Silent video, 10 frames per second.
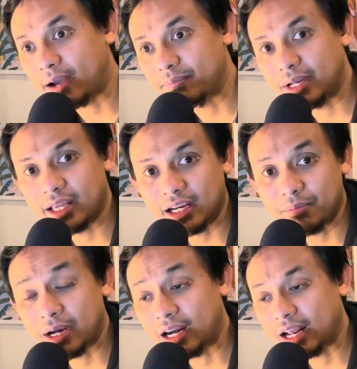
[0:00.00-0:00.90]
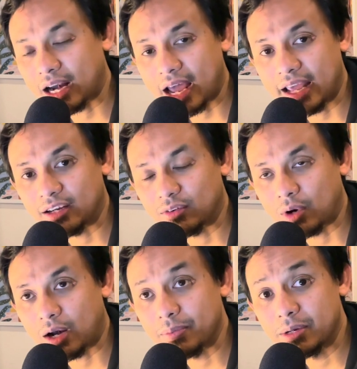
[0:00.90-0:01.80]
yang milik klub dan yang lain
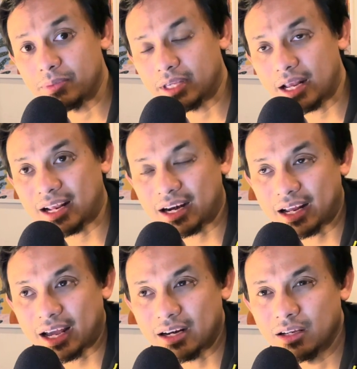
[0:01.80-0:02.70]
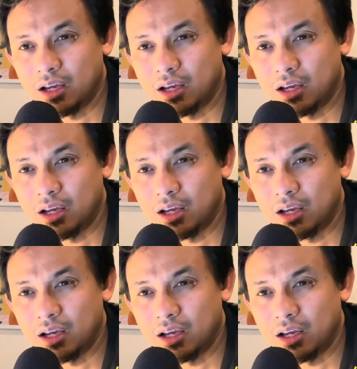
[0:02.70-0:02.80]
kurang lebih demikian karena kan